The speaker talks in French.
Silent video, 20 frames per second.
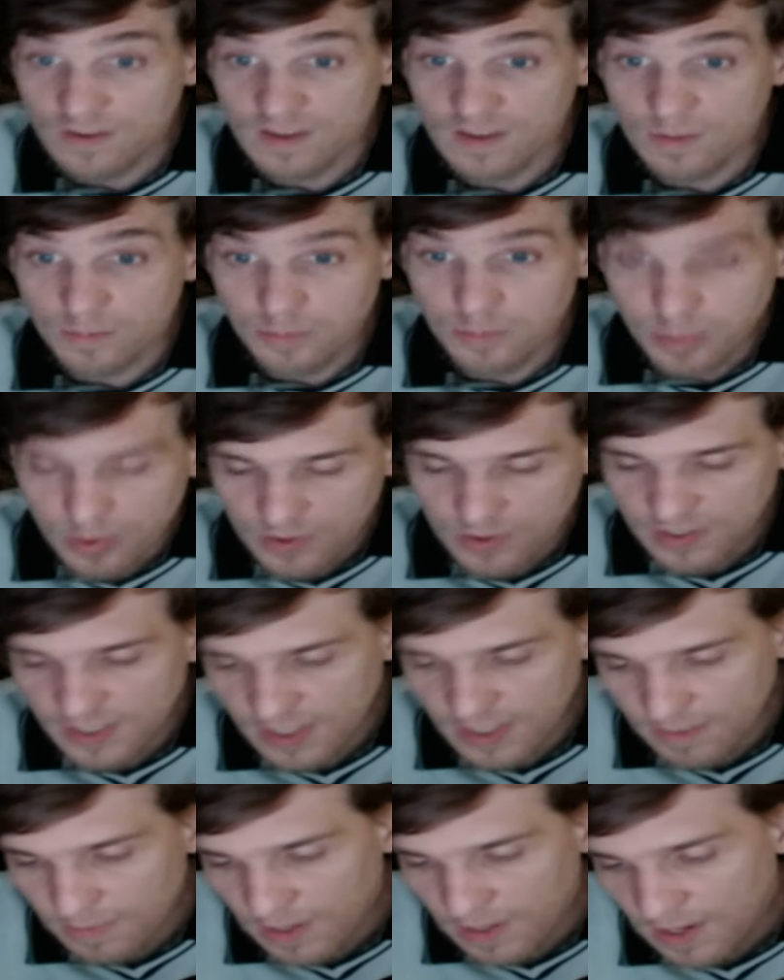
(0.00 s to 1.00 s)
que c'est
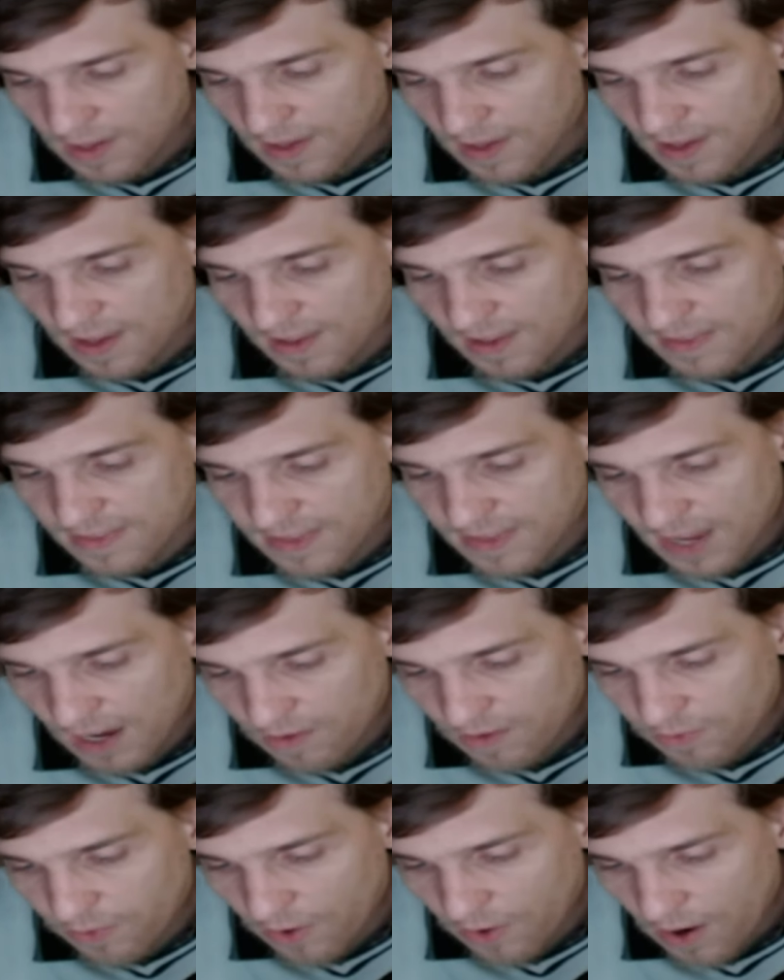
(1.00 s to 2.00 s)
possible
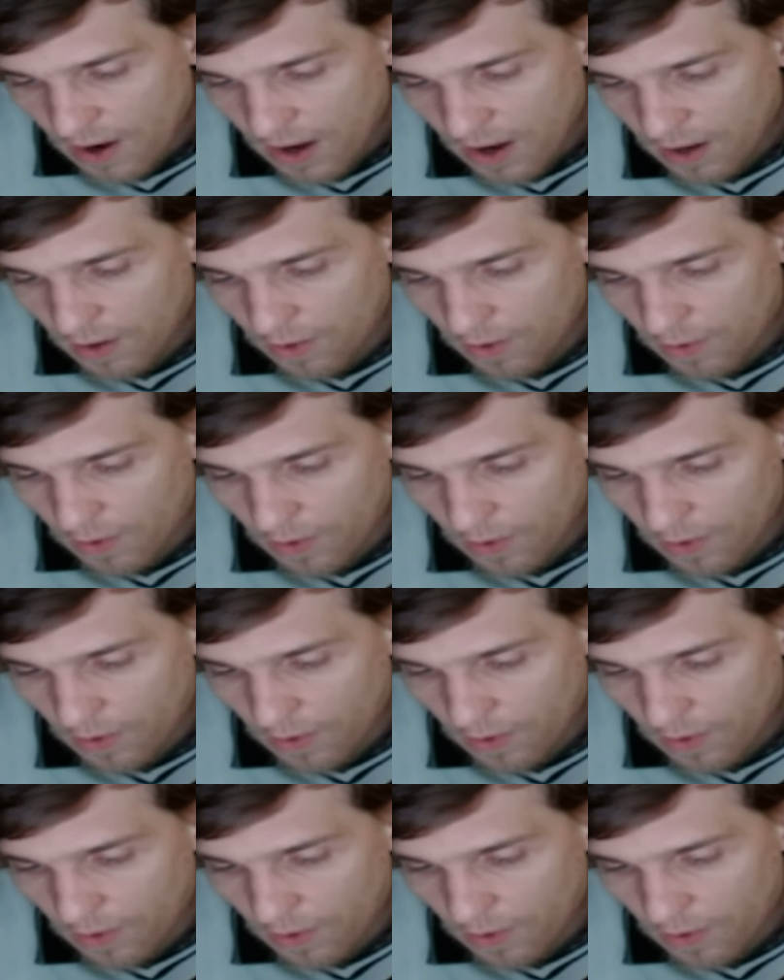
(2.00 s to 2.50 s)
d'avoir